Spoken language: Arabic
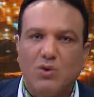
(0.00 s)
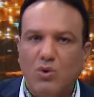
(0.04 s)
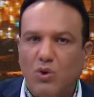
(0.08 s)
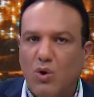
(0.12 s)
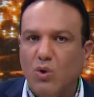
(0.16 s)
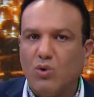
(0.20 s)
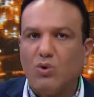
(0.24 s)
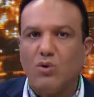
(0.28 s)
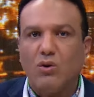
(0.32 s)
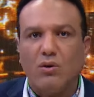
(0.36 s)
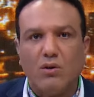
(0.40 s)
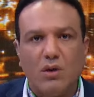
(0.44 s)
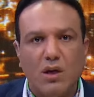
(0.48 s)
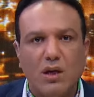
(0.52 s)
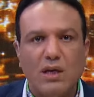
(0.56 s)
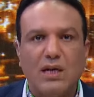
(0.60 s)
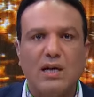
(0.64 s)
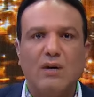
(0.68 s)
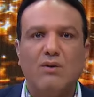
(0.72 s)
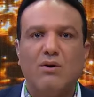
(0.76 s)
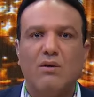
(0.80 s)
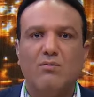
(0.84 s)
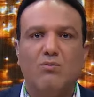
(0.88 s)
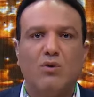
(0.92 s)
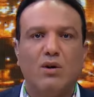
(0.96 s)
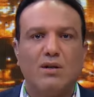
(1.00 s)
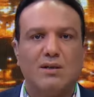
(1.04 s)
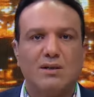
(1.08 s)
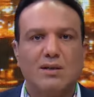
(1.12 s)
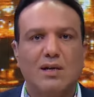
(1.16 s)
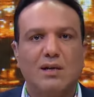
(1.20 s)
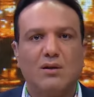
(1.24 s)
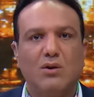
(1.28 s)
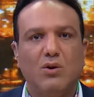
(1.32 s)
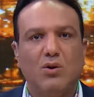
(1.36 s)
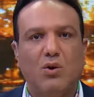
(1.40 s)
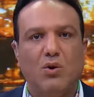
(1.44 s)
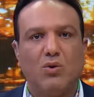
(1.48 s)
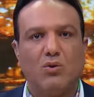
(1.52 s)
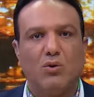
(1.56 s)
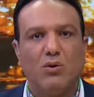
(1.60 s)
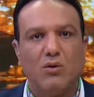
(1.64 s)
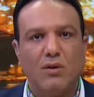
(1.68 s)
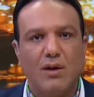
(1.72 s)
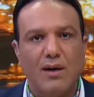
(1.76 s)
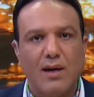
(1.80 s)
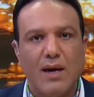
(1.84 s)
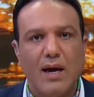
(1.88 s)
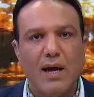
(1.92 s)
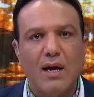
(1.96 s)
الحقوقيه والمؤسسات
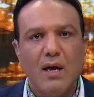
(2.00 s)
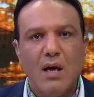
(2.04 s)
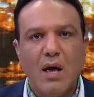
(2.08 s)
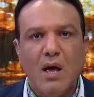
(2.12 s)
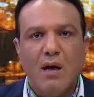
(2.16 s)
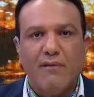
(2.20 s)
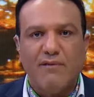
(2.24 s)
الحقوقيه